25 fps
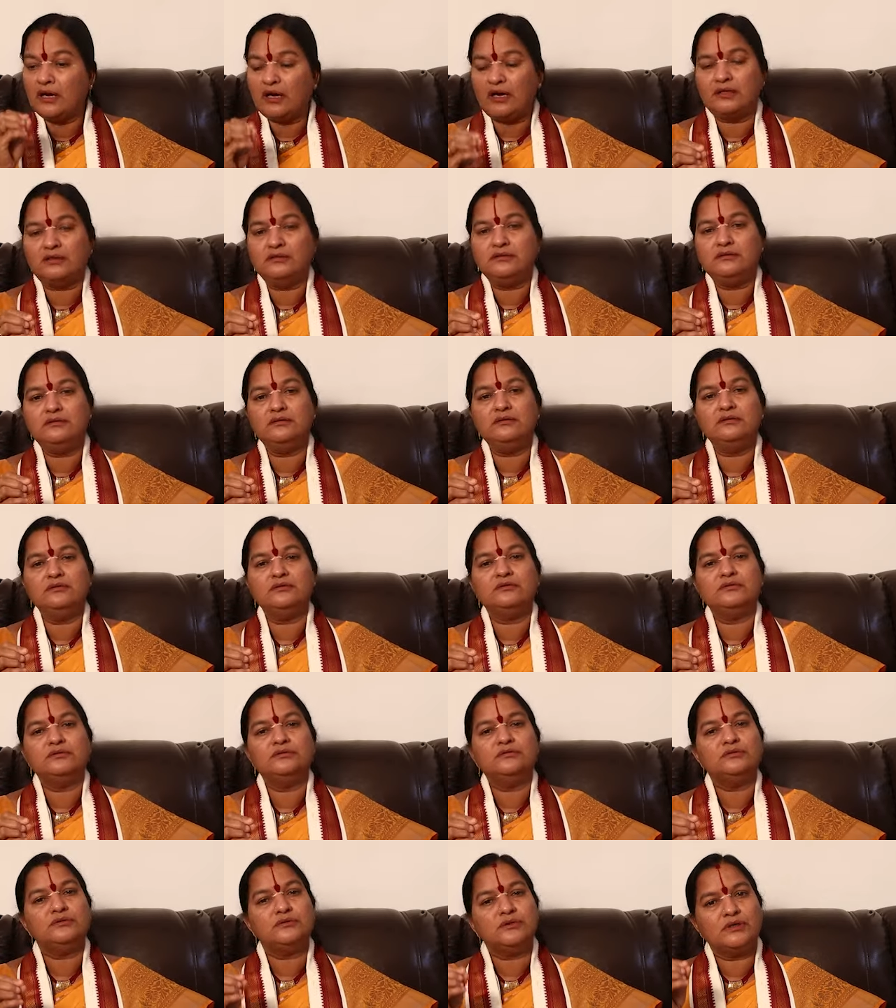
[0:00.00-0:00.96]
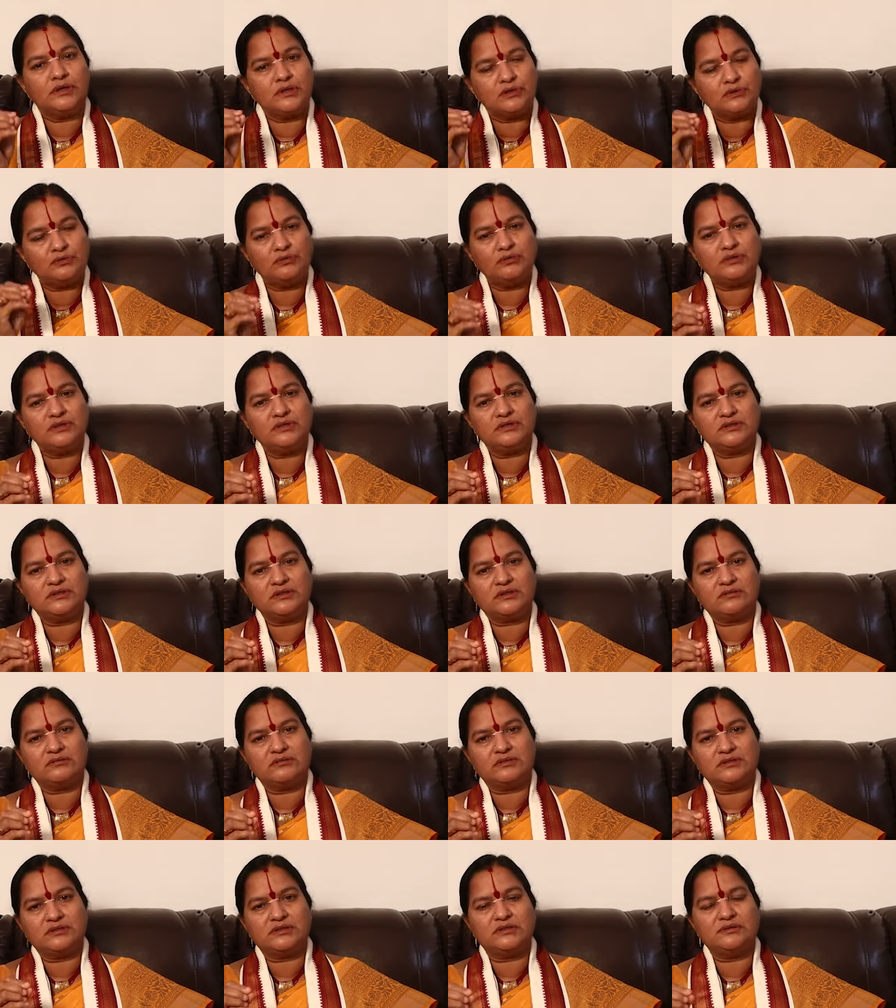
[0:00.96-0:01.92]
అందులోనూ కరోనా
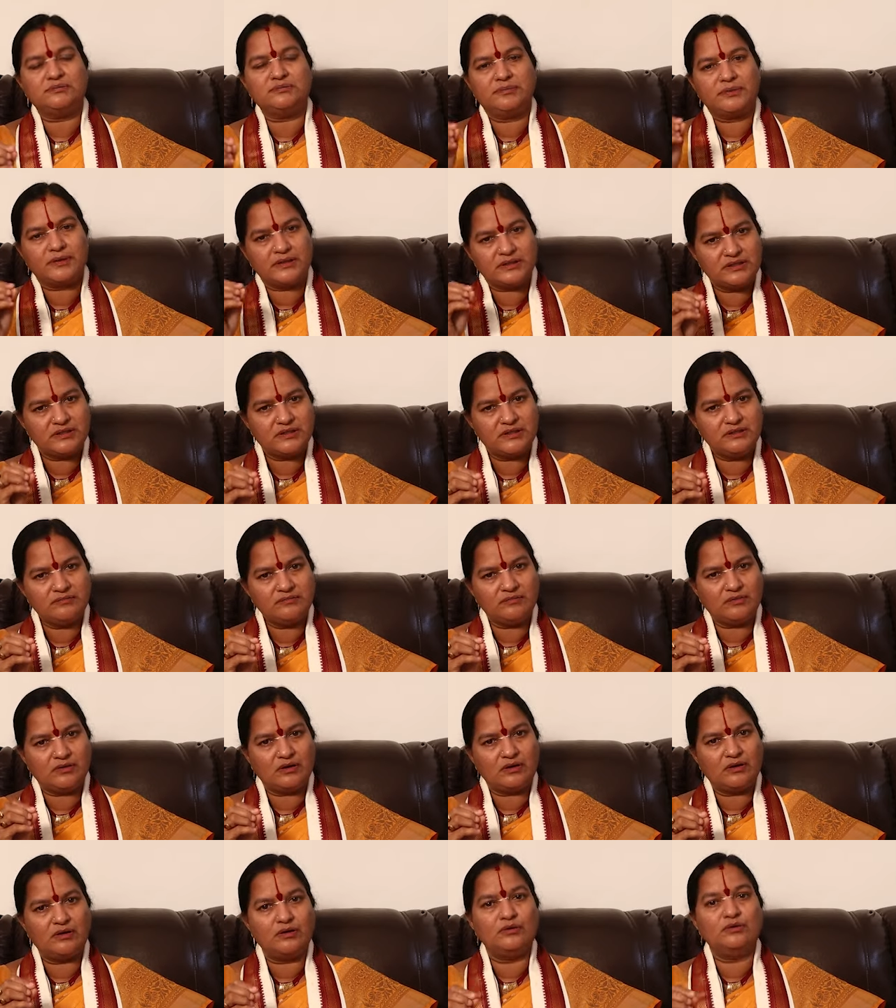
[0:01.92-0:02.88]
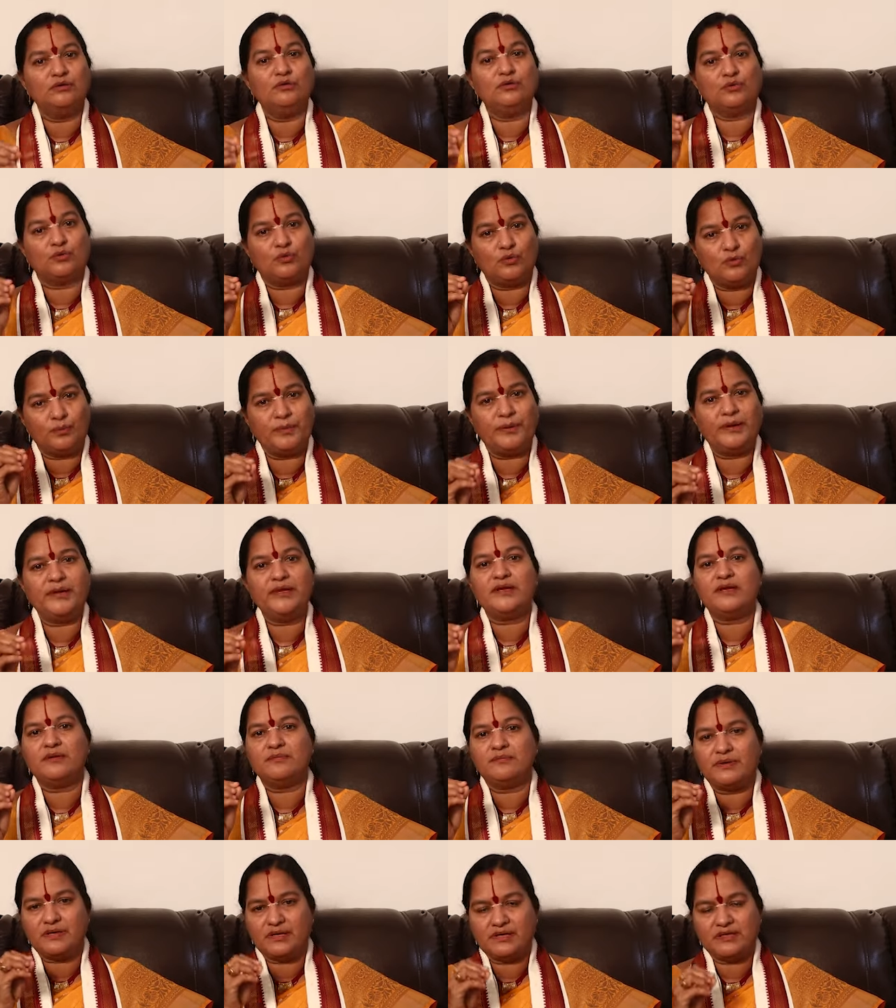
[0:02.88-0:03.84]
తర్వాత ప్రతి ఒక్కళ్ళు
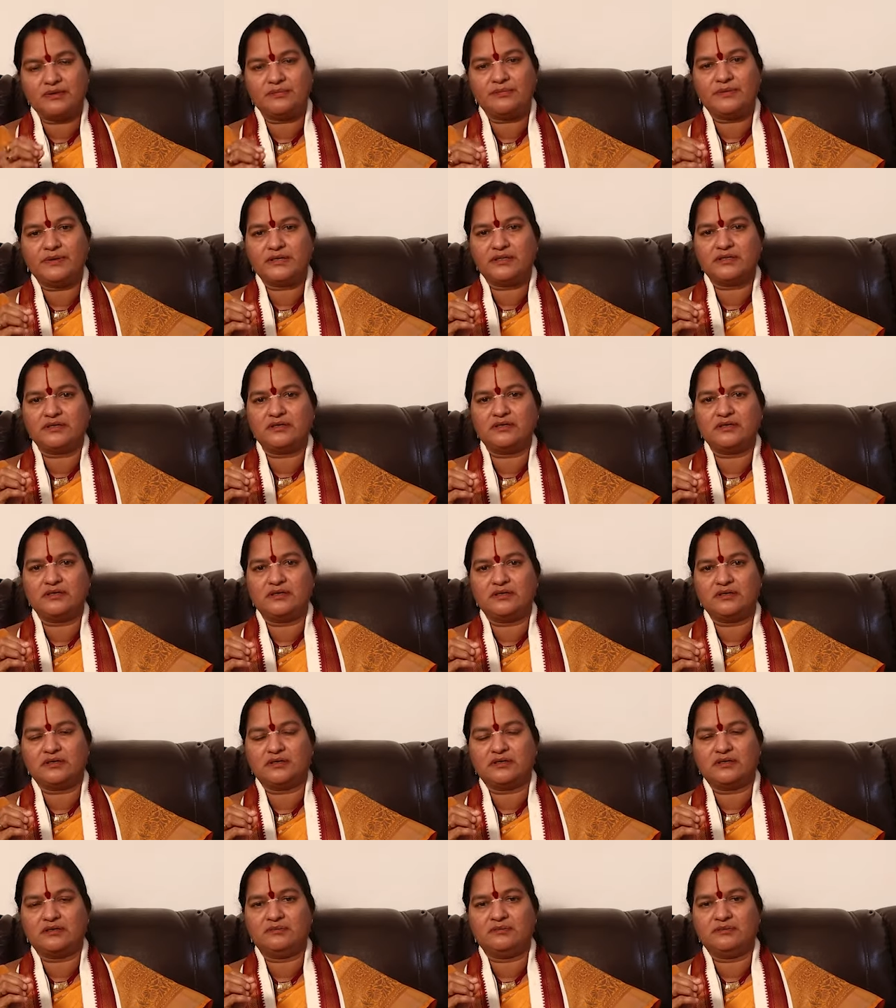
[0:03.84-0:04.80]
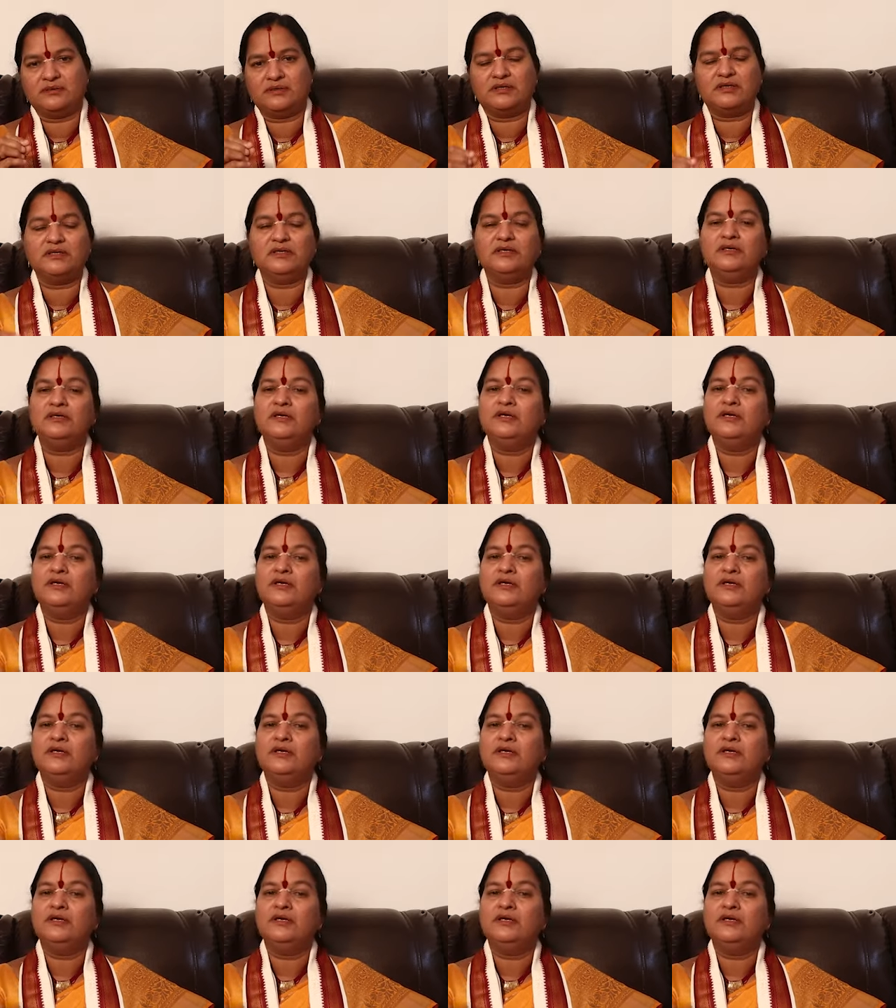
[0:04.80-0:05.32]
రూపాయికి బాధపడుతున్నారు కాబట్టి